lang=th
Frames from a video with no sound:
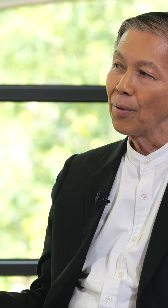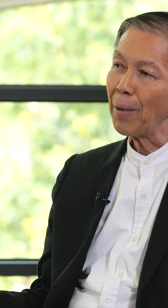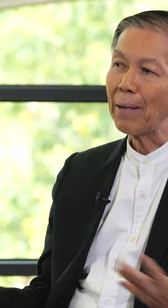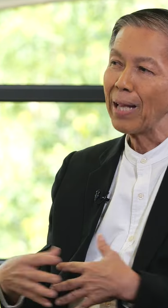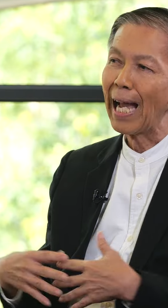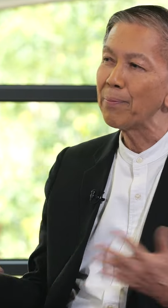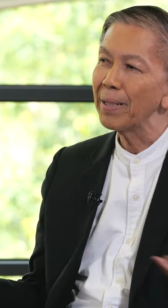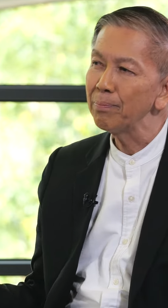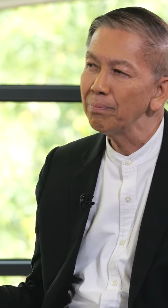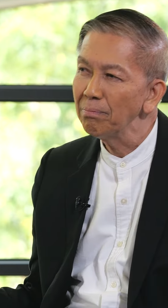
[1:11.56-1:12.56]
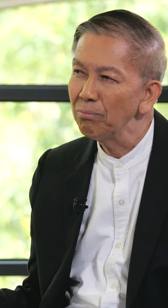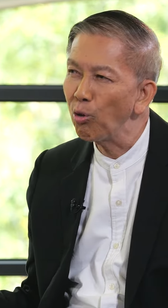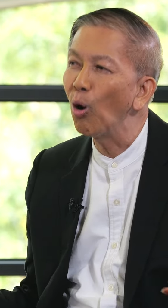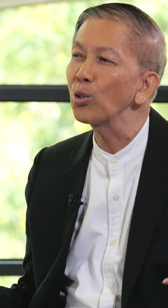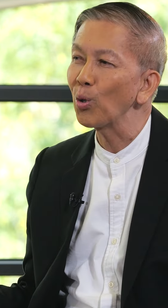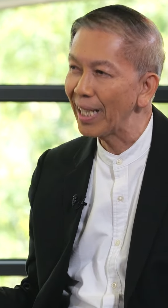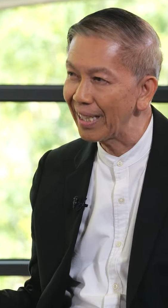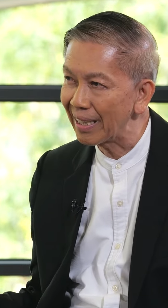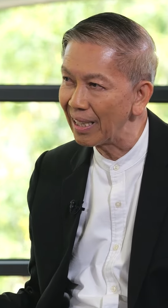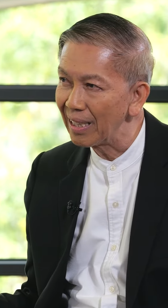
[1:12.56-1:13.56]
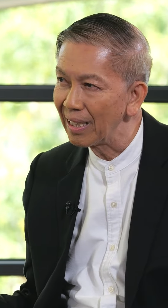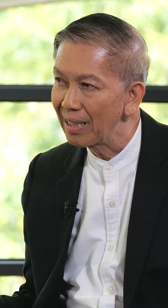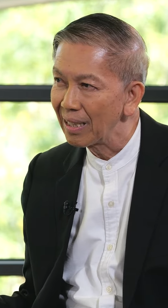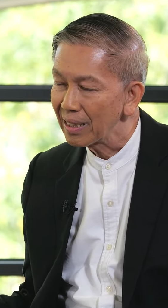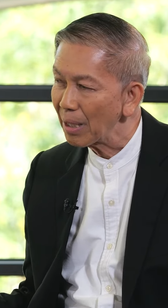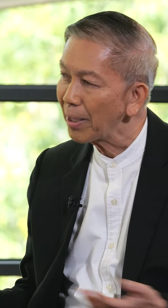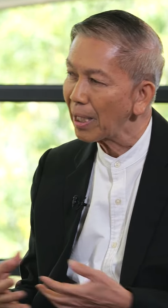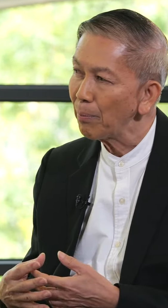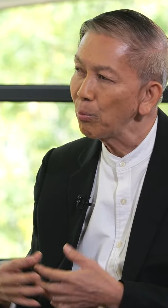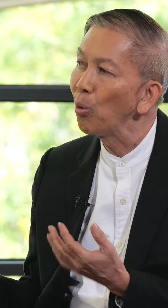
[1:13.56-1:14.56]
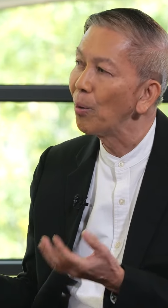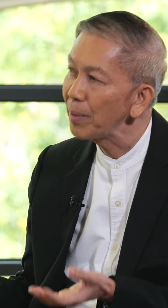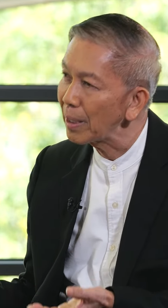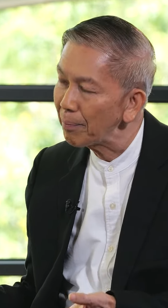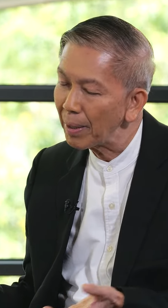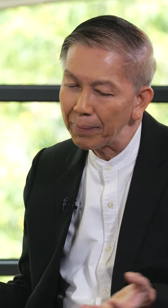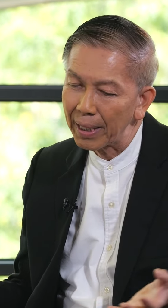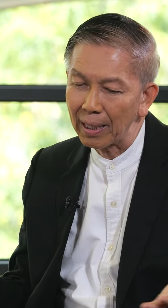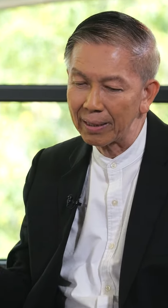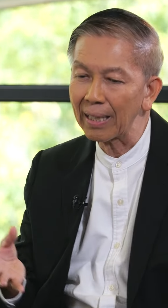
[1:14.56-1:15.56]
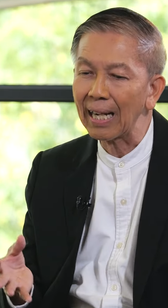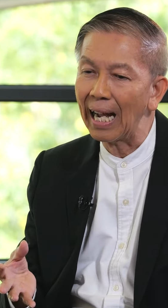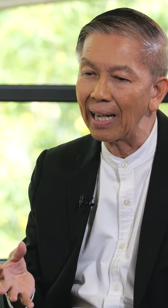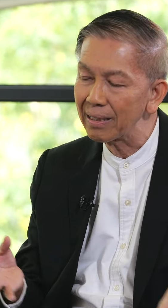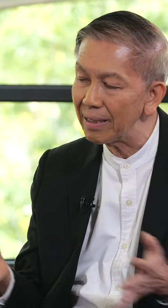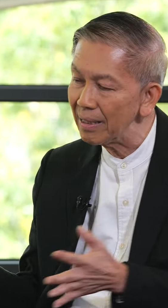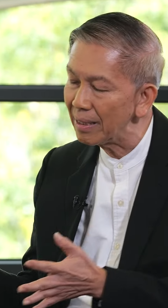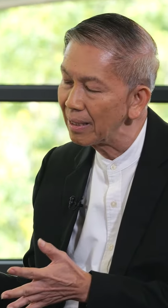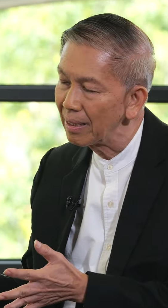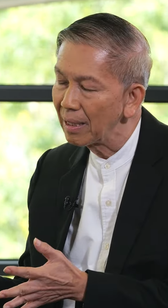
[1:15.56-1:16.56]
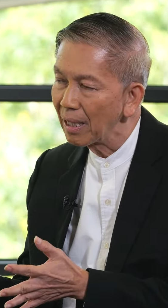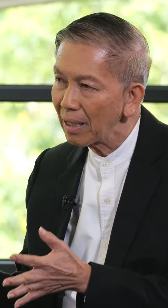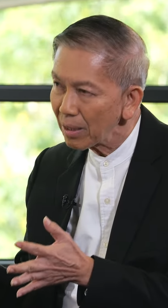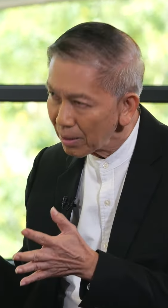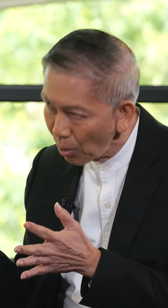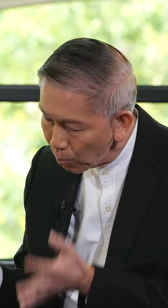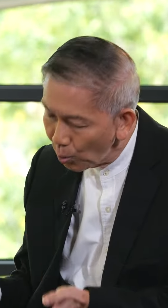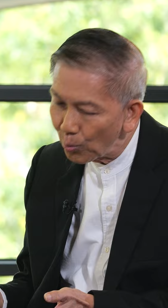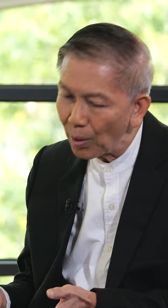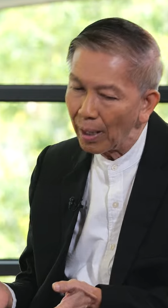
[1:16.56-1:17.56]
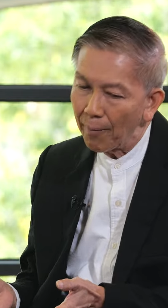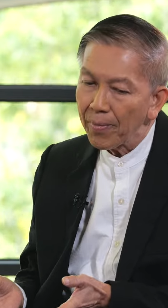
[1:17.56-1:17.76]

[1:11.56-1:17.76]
ภาพถ่ายมันฟ้องตัวเอง ใช่ ใช่ไหมครับ รวมถึงมันมีกติกาที่ต้องพูดว่า